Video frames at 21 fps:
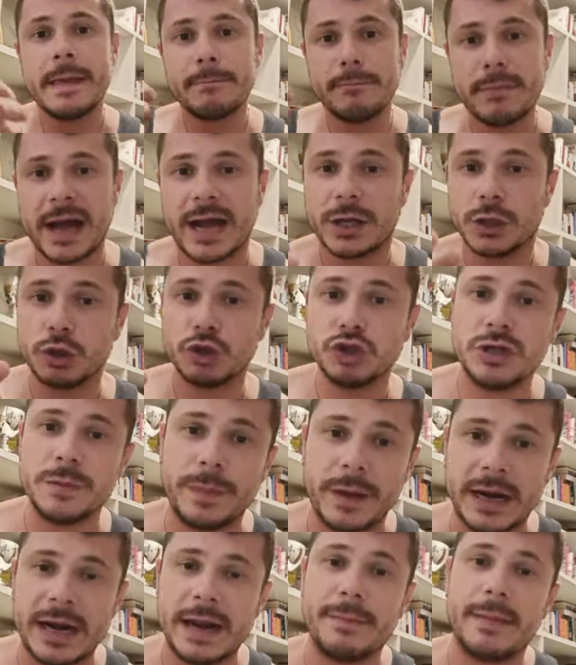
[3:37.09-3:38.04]
ma non
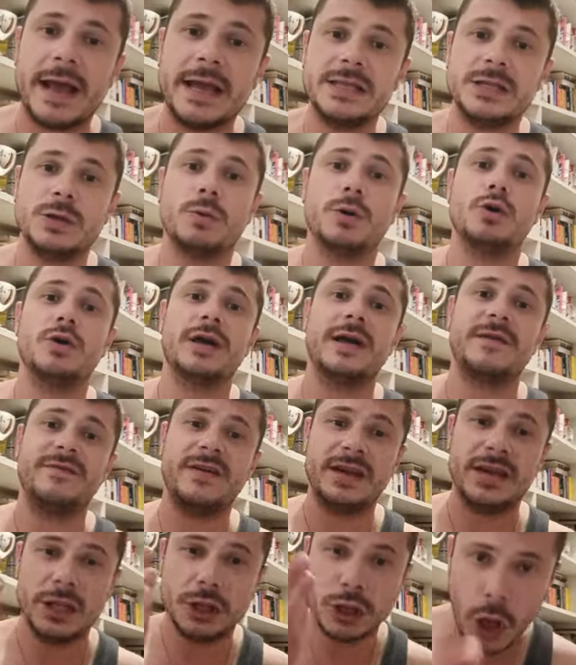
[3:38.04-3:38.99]
si parla mai di quello che
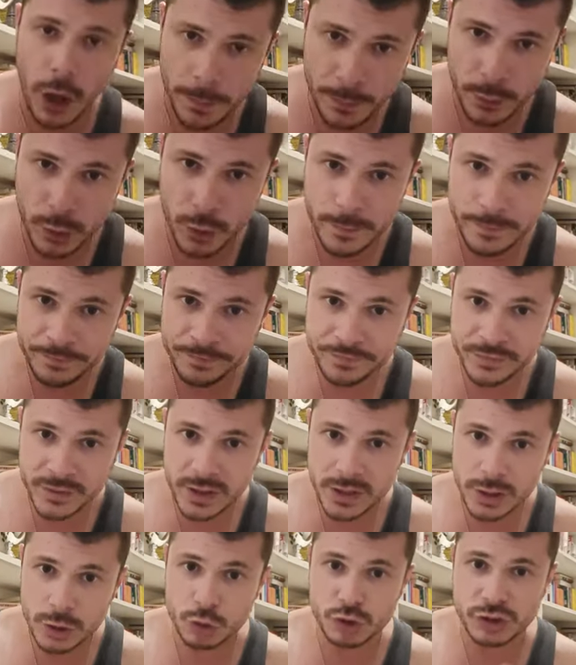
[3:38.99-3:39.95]
avvenne dopo
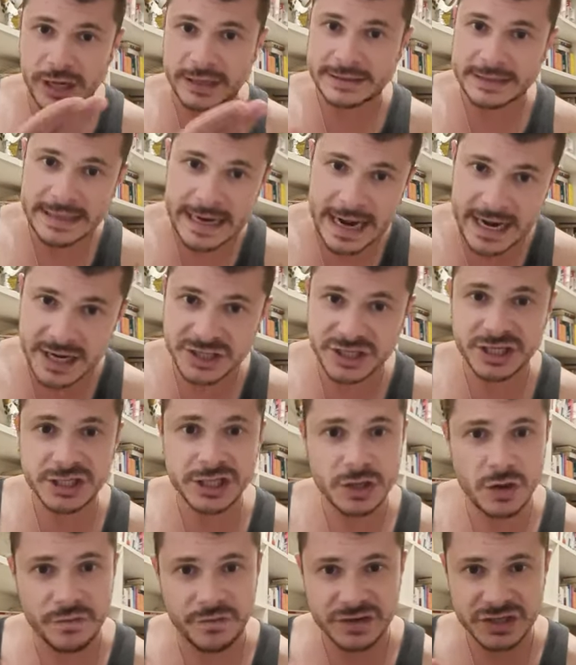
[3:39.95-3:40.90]
lo
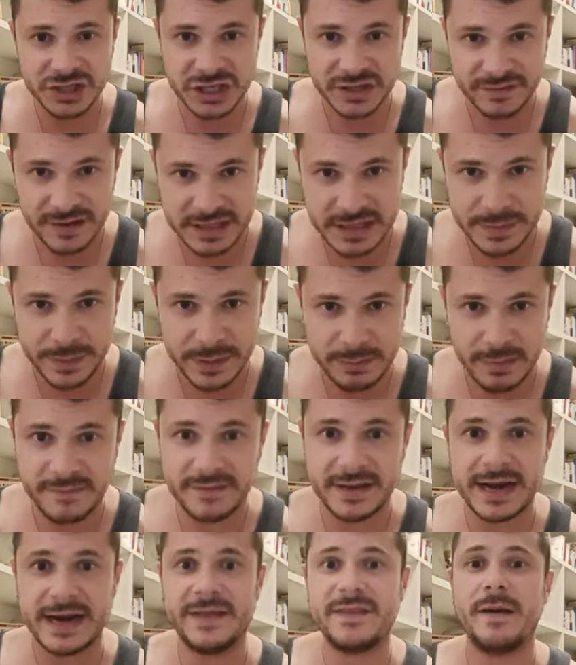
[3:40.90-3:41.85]
scatenarsi dell'offensiva di
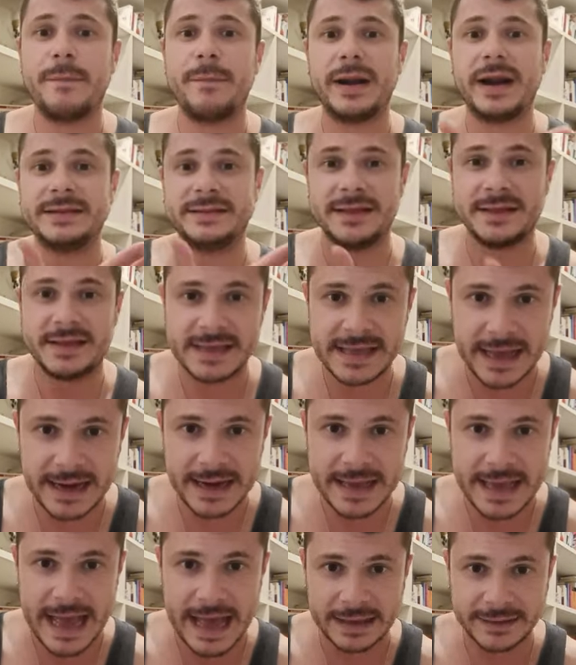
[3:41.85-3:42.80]
primavera da parte degli
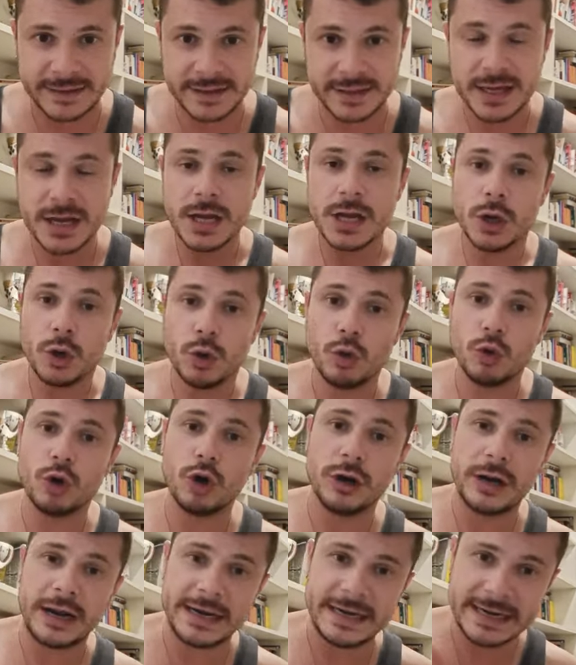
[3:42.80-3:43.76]
alleati
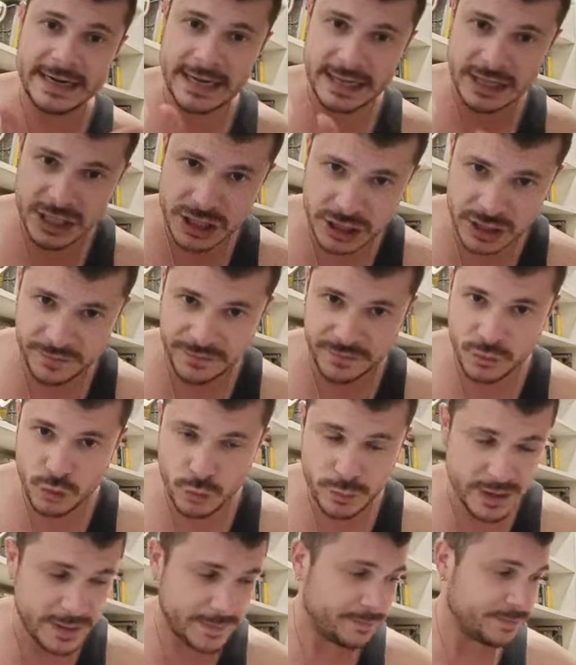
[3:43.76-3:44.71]
lungo la linea di Tre
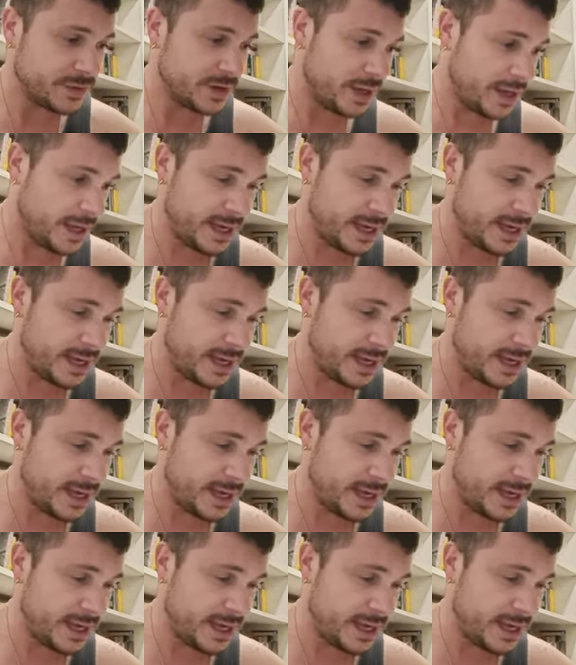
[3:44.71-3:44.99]
Fiumi.